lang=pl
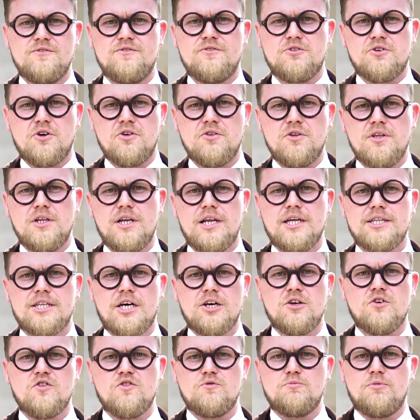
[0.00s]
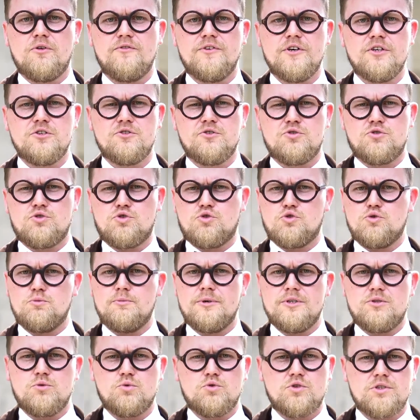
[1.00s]
wron latają w powietrzu
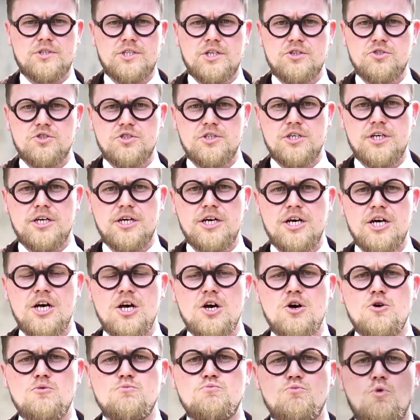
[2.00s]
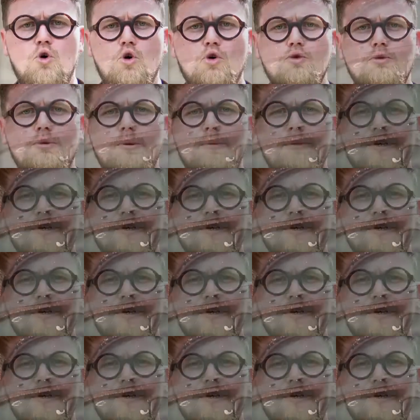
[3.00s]
bezużytecznie, mogłyby